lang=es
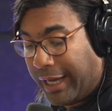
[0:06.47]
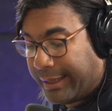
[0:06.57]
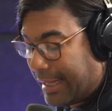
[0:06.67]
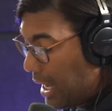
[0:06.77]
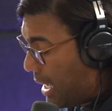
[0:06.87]

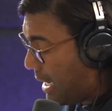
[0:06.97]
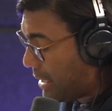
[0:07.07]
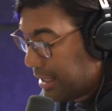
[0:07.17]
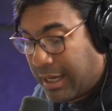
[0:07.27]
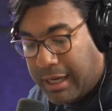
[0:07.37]
Estaban aquí
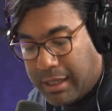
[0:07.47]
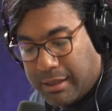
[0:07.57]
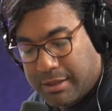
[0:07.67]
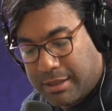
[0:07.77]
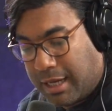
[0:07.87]
en el
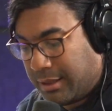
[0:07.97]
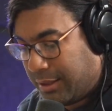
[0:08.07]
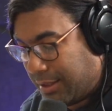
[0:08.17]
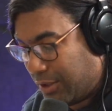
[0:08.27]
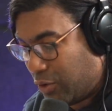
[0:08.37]
chat
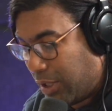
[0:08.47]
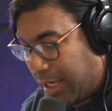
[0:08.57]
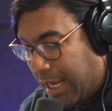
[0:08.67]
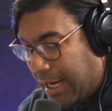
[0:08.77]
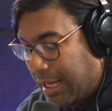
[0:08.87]
diciendo,
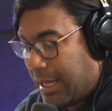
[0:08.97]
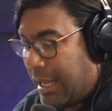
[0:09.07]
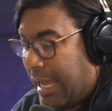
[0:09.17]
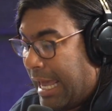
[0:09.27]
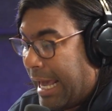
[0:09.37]
Adriana
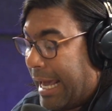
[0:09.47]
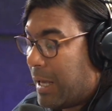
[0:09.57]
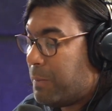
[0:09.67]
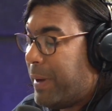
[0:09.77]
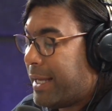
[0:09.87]
que hay
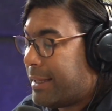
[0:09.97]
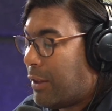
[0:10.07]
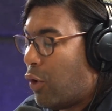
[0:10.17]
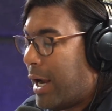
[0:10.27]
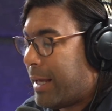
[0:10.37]
20
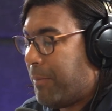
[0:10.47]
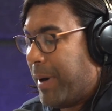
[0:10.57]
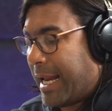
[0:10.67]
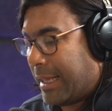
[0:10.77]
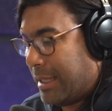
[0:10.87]
dólares
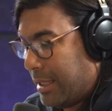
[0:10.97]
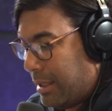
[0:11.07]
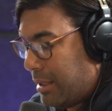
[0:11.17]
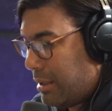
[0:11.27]
para ti.